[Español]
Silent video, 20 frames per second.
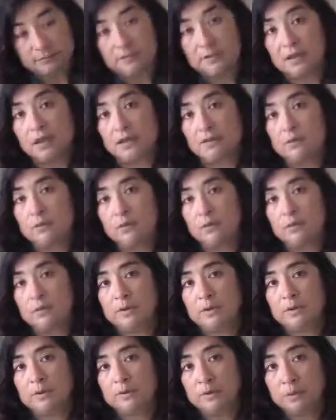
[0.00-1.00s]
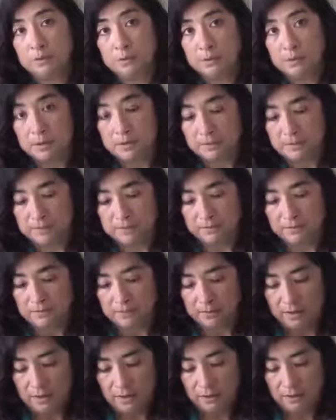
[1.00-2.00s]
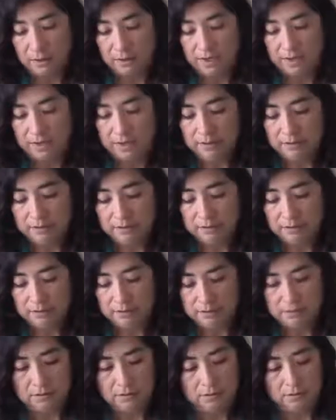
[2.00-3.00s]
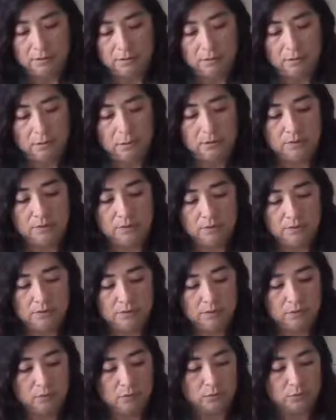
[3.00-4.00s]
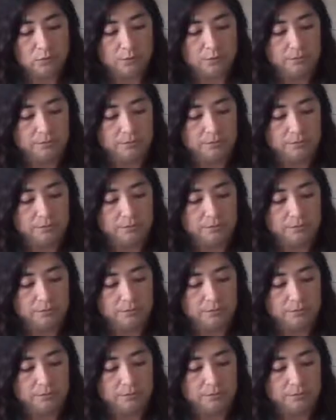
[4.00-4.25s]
envolví nuestro primer piso. Ahora nuestro segundo.